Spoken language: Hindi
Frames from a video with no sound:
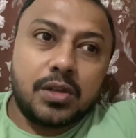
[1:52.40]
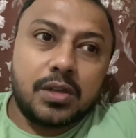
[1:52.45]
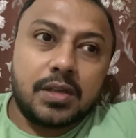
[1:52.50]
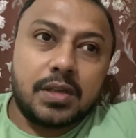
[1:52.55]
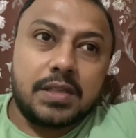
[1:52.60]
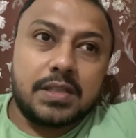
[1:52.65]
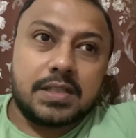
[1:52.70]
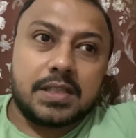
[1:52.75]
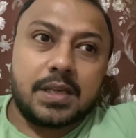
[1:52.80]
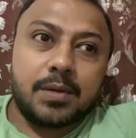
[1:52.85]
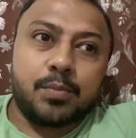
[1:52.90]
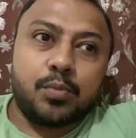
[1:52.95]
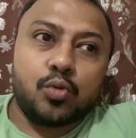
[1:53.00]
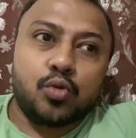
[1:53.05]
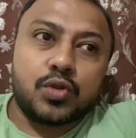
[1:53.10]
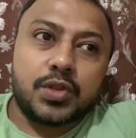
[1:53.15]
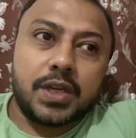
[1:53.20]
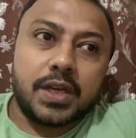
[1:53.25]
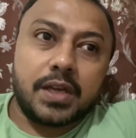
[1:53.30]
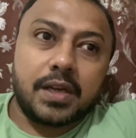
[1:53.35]
किससे
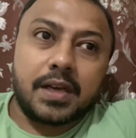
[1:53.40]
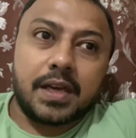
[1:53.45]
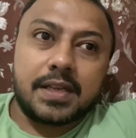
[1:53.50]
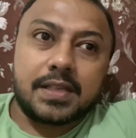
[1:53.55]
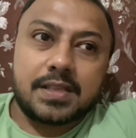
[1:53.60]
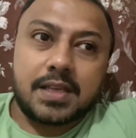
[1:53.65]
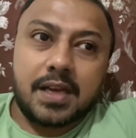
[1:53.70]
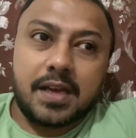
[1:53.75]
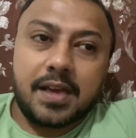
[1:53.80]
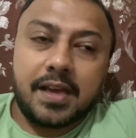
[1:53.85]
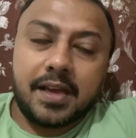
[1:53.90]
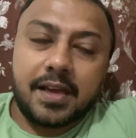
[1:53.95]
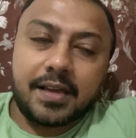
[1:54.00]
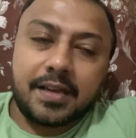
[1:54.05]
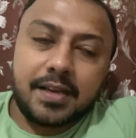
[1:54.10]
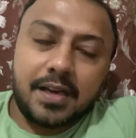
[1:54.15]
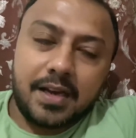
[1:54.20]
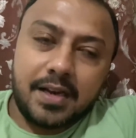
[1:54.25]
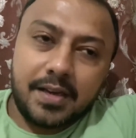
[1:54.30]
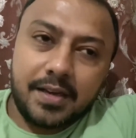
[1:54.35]
पूछें कैसा है
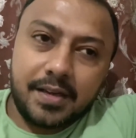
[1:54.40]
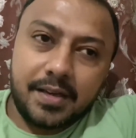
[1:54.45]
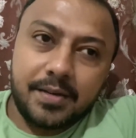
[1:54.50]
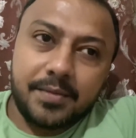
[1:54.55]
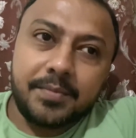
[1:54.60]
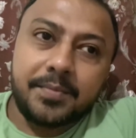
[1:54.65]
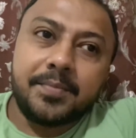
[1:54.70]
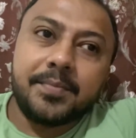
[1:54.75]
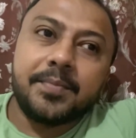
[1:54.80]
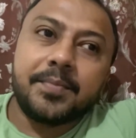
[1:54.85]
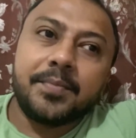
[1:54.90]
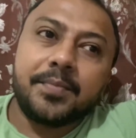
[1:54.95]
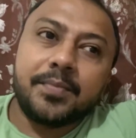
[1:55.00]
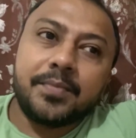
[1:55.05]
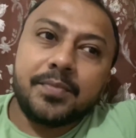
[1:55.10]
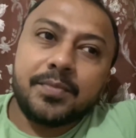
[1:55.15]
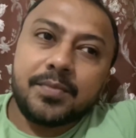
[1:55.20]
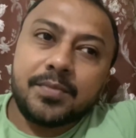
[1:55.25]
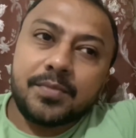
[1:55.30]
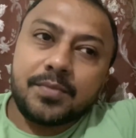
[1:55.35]
क्या है
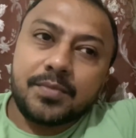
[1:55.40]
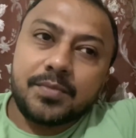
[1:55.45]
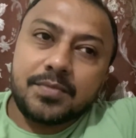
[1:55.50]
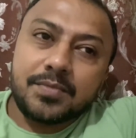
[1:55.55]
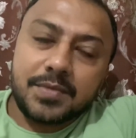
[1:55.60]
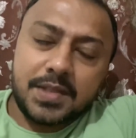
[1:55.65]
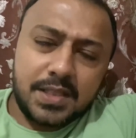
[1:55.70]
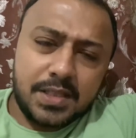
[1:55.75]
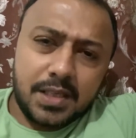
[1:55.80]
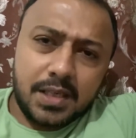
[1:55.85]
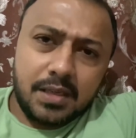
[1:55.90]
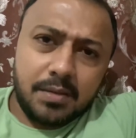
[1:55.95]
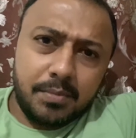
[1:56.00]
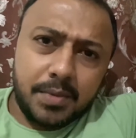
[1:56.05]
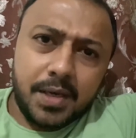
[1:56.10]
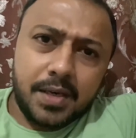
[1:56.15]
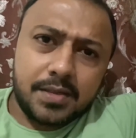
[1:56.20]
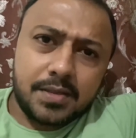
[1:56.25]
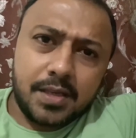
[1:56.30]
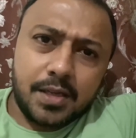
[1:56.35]
जैसे कि
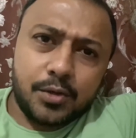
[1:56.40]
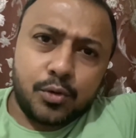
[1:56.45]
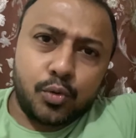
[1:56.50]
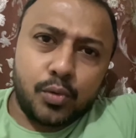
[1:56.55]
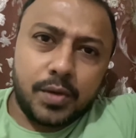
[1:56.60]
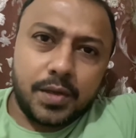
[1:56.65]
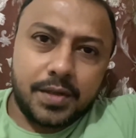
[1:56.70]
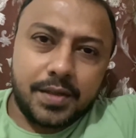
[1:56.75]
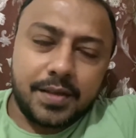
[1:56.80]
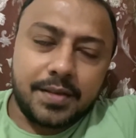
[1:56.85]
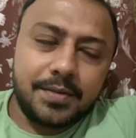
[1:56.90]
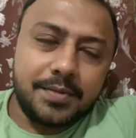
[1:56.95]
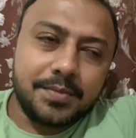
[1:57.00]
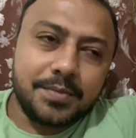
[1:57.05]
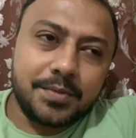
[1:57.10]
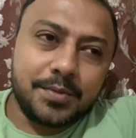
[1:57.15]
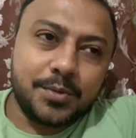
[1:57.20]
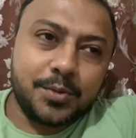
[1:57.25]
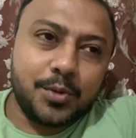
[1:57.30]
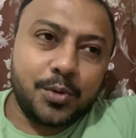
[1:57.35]
मेरे साथ हुआ था
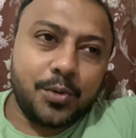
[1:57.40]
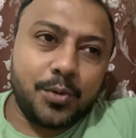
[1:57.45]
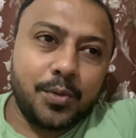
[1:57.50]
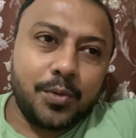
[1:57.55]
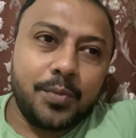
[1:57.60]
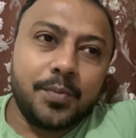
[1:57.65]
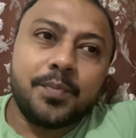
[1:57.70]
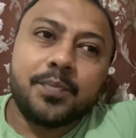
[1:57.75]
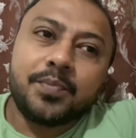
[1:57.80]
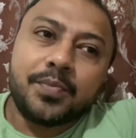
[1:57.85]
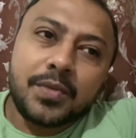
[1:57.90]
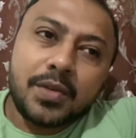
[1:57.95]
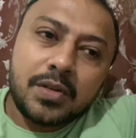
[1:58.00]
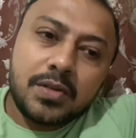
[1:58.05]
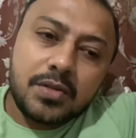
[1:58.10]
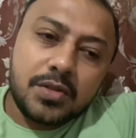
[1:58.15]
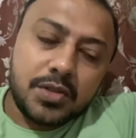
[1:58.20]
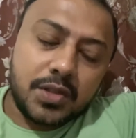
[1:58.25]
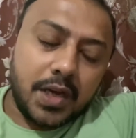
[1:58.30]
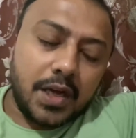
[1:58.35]
तो
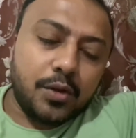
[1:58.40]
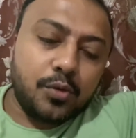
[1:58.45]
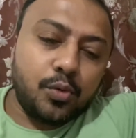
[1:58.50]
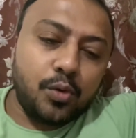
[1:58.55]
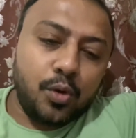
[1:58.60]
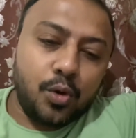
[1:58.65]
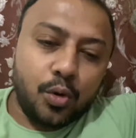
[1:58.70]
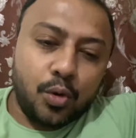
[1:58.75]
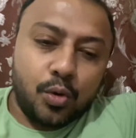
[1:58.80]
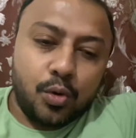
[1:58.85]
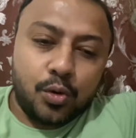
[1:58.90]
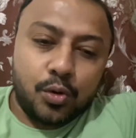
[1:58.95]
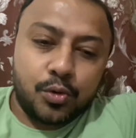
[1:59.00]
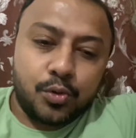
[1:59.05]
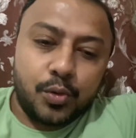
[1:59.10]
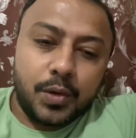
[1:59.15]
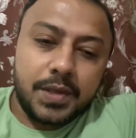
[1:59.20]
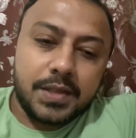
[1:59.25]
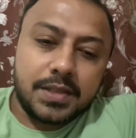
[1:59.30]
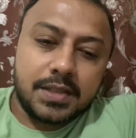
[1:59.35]
शायद उन लोगों को
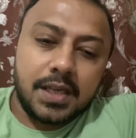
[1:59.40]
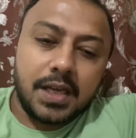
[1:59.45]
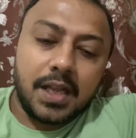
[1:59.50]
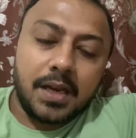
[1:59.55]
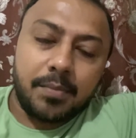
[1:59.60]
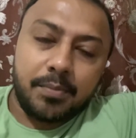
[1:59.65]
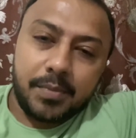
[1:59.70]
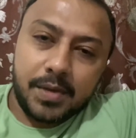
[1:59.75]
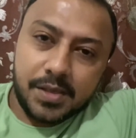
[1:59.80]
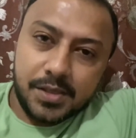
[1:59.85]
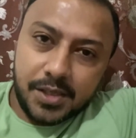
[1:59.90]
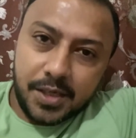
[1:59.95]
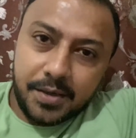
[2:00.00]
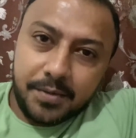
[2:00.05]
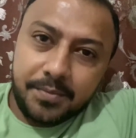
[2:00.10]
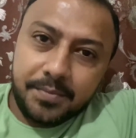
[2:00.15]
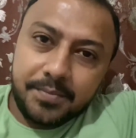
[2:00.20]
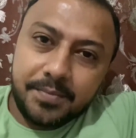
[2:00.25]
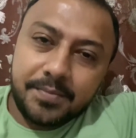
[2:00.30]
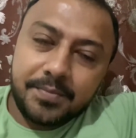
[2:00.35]
थोड़ी सी हेल्प मिल
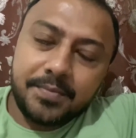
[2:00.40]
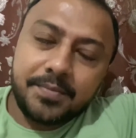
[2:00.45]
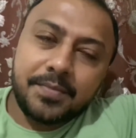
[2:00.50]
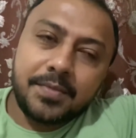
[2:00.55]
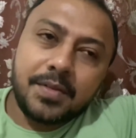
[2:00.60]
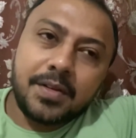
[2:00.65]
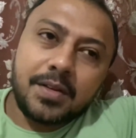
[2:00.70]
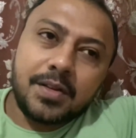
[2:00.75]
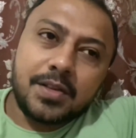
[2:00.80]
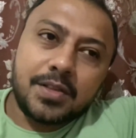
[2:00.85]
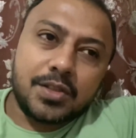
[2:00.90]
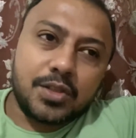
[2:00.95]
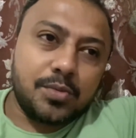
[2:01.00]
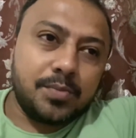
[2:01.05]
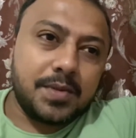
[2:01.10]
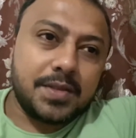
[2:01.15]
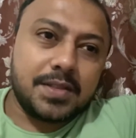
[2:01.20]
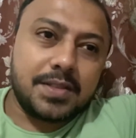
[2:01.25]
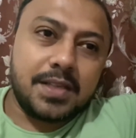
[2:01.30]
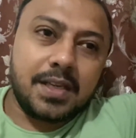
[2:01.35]
जाए सो
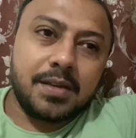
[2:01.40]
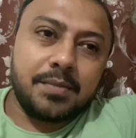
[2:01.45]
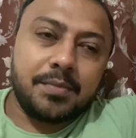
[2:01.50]
बस ये